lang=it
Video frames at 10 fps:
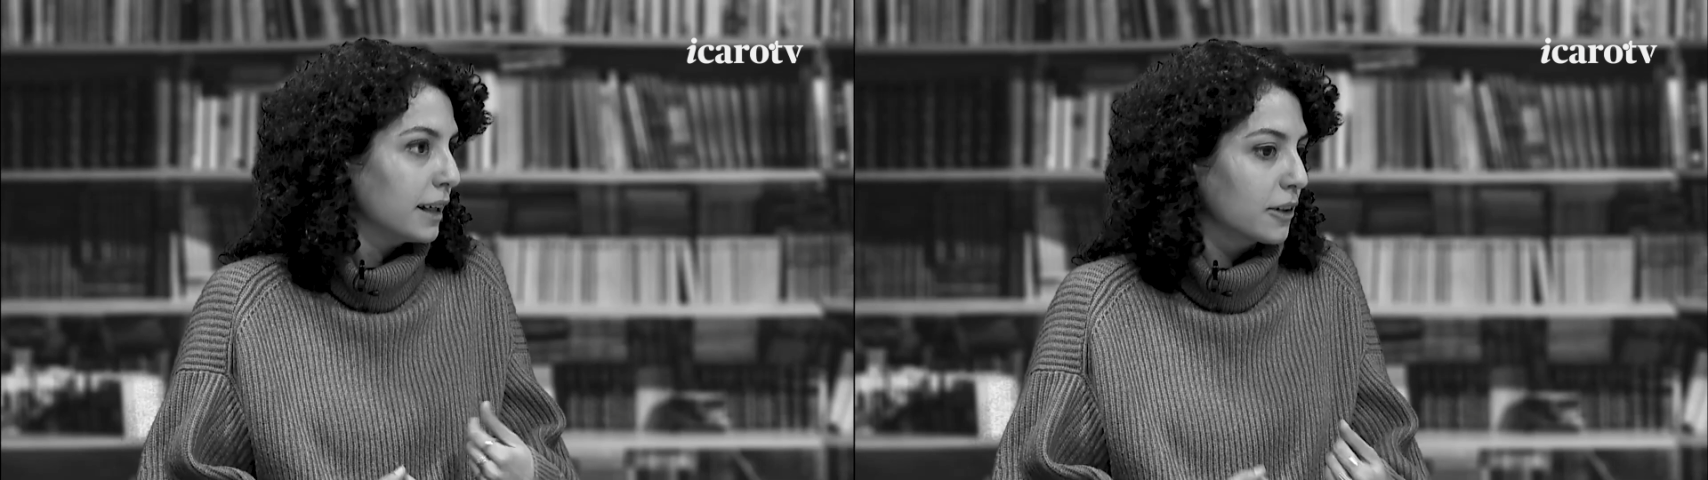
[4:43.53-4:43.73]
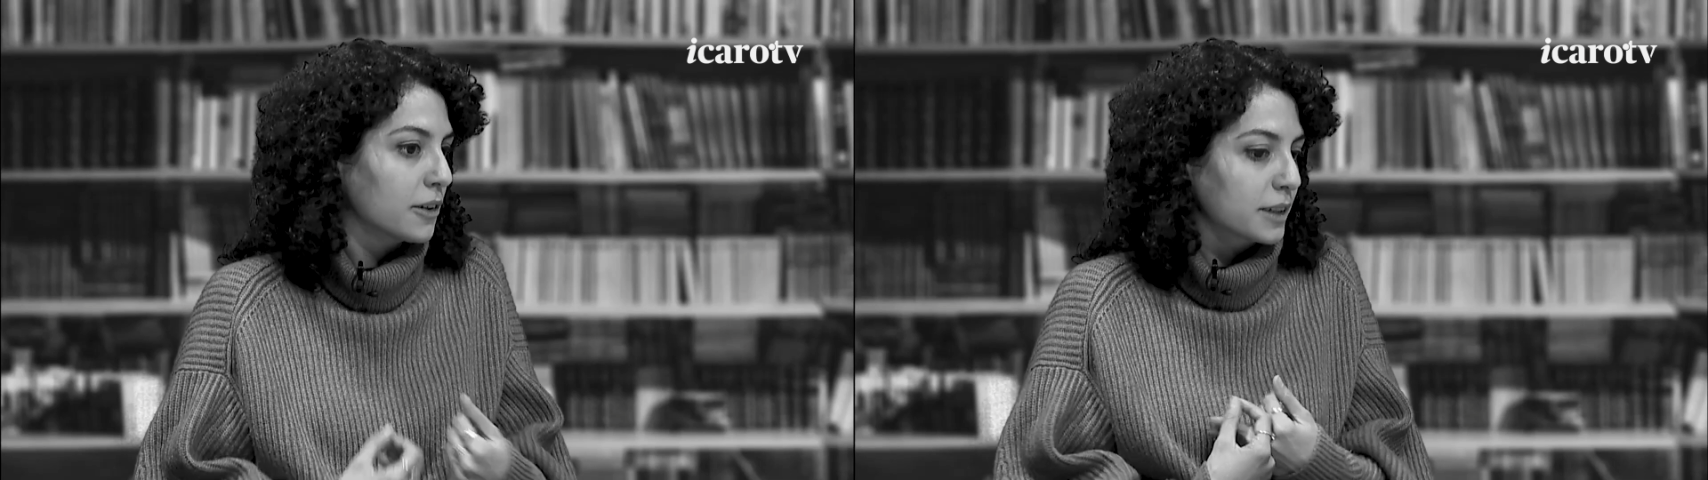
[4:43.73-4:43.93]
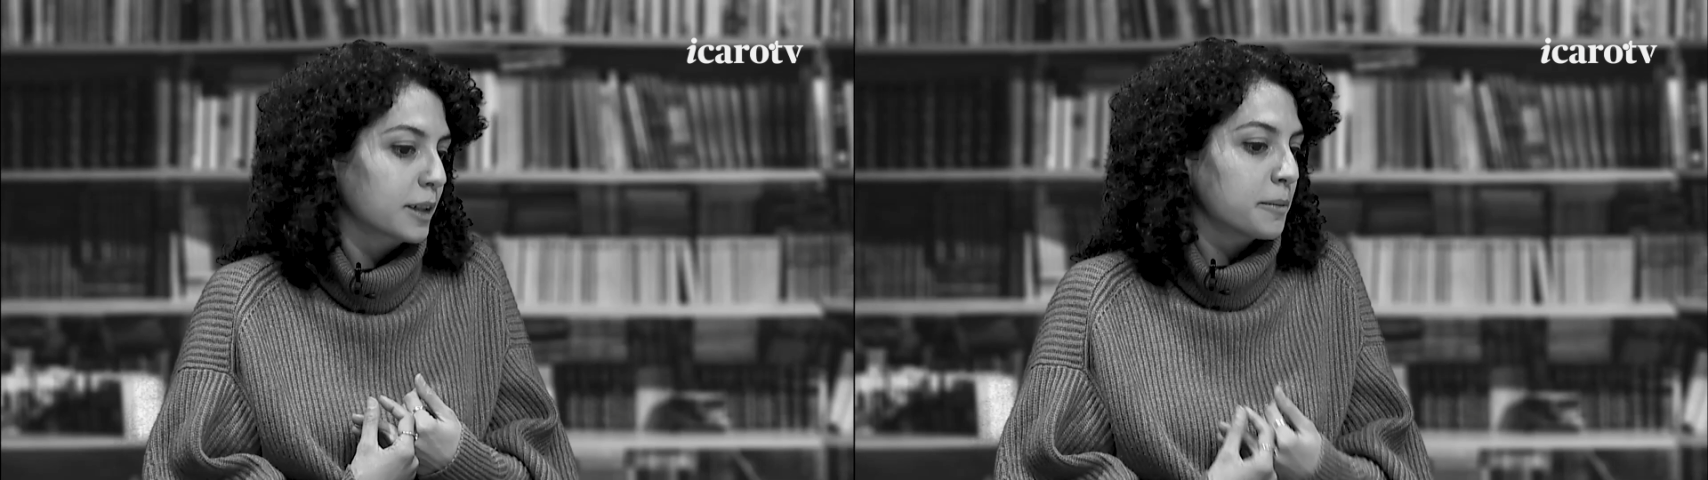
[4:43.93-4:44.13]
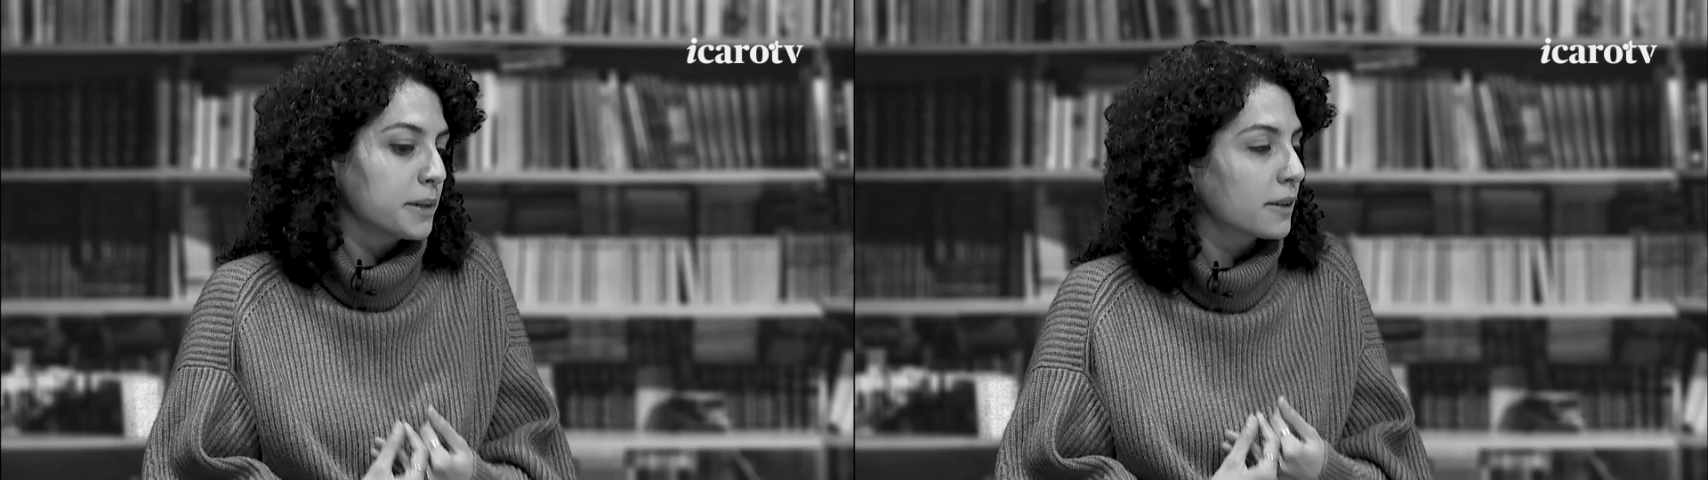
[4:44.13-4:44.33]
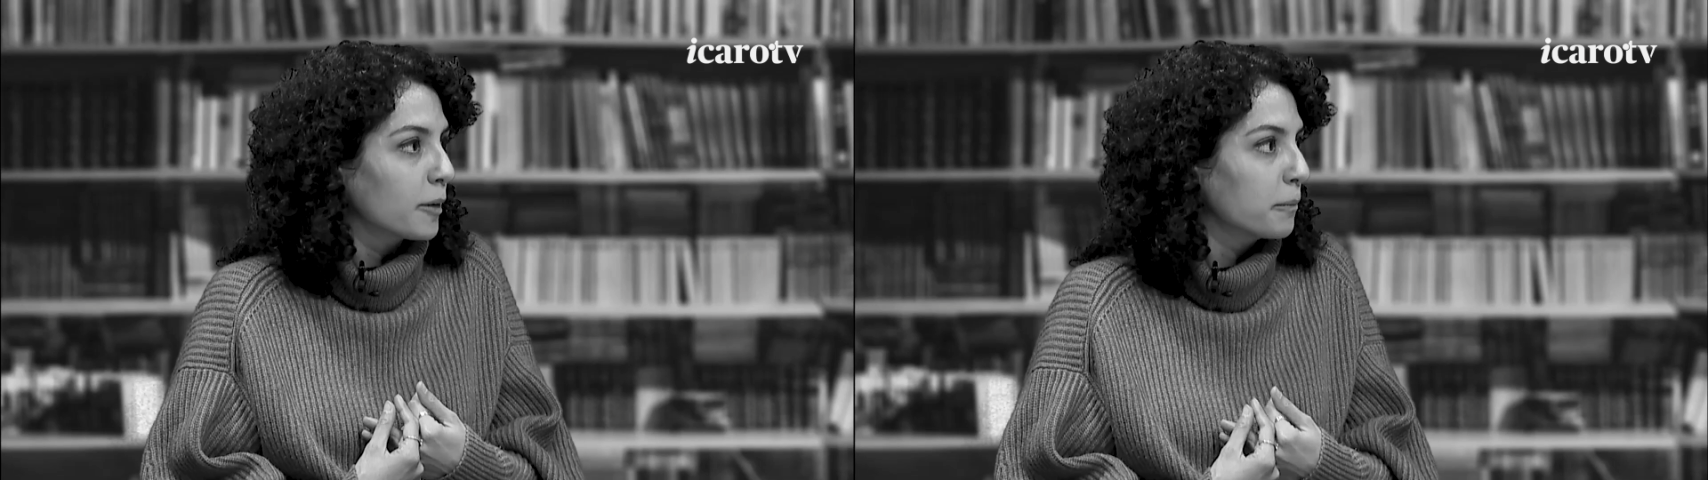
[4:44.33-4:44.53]
le cose che mi
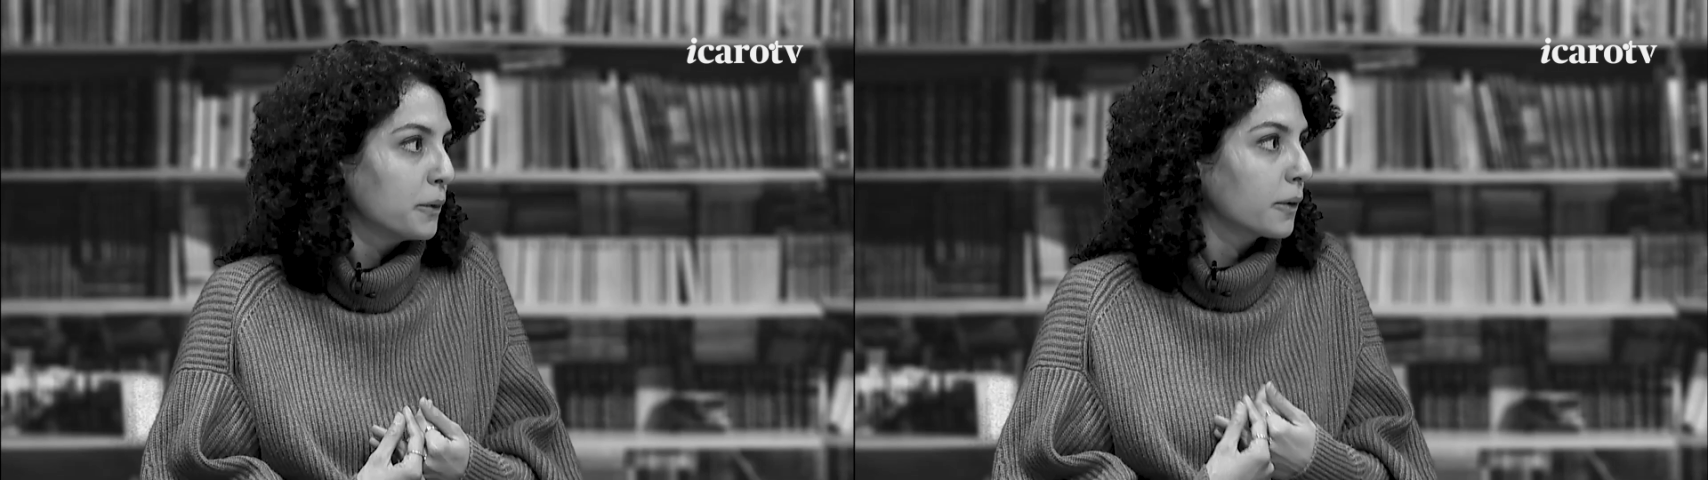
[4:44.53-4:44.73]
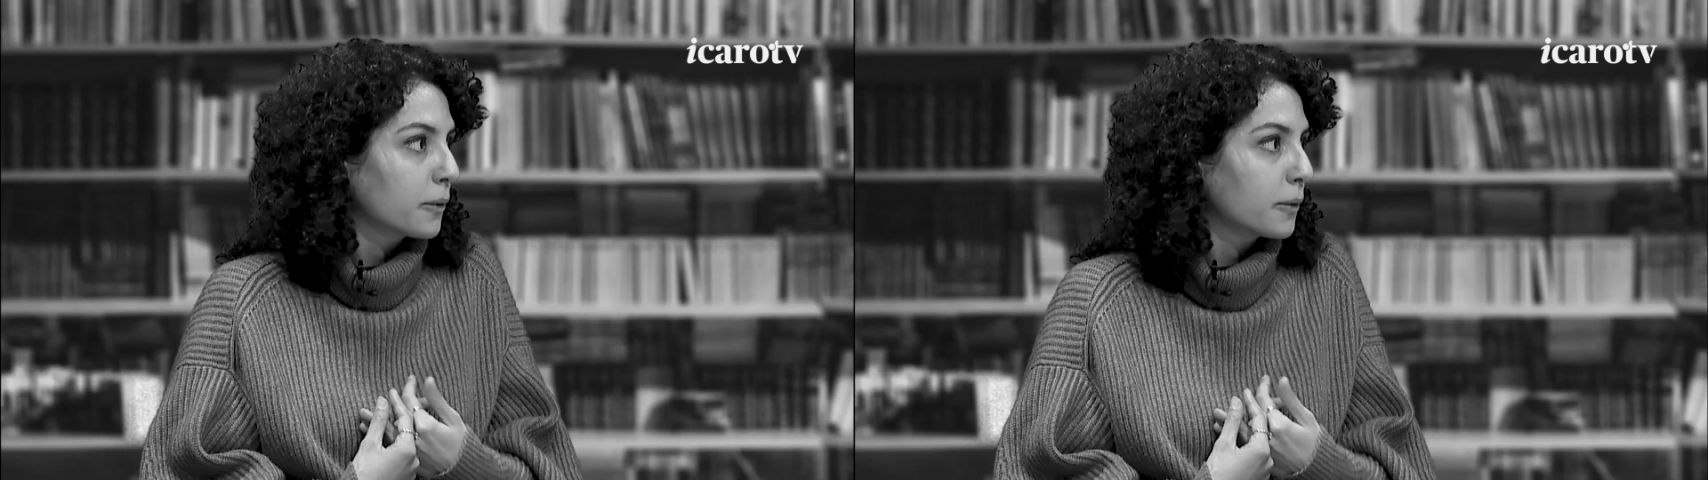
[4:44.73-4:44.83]
stava più a